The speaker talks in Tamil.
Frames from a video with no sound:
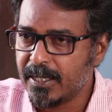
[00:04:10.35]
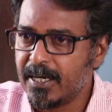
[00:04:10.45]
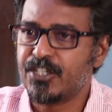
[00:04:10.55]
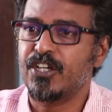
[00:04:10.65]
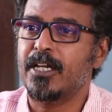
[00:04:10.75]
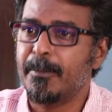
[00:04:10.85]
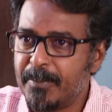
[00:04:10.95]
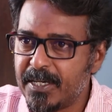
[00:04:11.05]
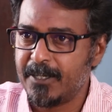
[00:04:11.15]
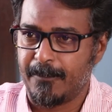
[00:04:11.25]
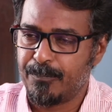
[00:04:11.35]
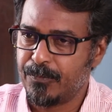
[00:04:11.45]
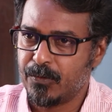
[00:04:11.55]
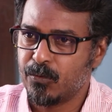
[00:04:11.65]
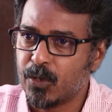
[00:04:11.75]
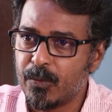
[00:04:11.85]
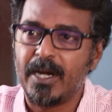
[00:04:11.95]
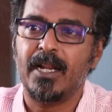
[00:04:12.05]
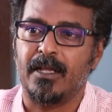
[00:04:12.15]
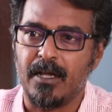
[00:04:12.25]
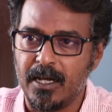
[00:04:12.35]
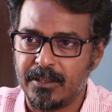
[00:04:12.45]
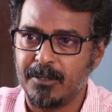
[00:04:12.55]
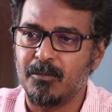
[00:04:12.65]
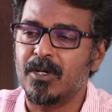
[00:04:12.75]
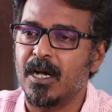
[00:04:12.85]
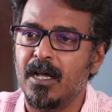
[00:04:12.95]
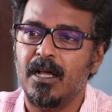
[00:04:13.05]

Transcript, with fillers: எலெக்ஷனுக்கு பிறகு ஒருவேளை அதிமுக